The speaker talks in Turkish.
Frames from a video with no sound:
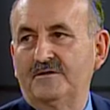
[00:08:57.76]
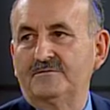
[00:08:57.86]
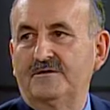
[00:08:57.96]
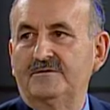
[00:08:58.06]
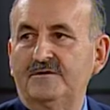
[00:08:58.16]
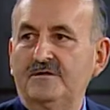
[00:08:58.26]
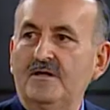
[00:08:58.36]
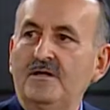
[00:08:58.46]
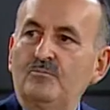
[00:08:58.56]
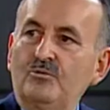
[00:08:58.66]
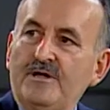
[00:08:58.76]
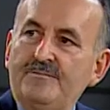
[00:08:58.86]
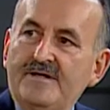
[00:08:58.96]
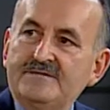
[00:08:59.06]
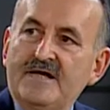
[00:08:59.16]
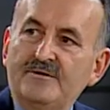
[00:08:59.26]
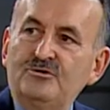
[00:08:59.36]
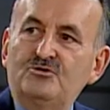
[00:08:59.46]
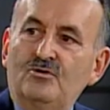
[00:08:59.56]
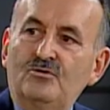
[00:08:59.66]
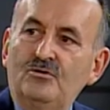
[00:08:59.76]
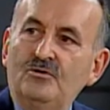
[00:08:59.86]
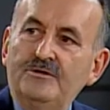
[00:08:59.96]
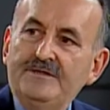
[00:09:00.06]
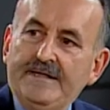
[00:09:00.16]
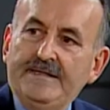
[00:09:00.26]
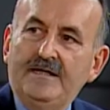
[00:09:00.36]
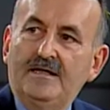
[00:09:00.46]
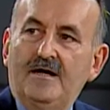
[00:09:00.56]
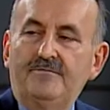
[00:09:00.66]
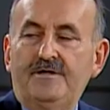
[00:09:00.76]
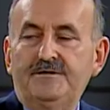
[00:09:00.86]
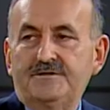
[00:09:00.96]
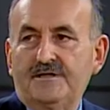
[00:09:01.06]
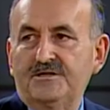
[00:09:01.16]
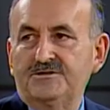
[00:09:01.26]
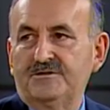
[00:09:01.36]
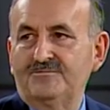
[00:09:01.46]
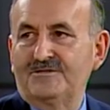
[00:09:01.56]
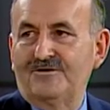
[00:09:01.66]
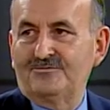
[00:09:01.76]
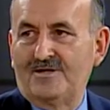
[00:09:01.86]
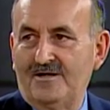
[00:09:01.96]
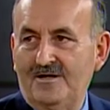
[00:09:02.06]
tanıdık. Buna benzer birçok yeni ilave. İşte geçtiğimiz hafta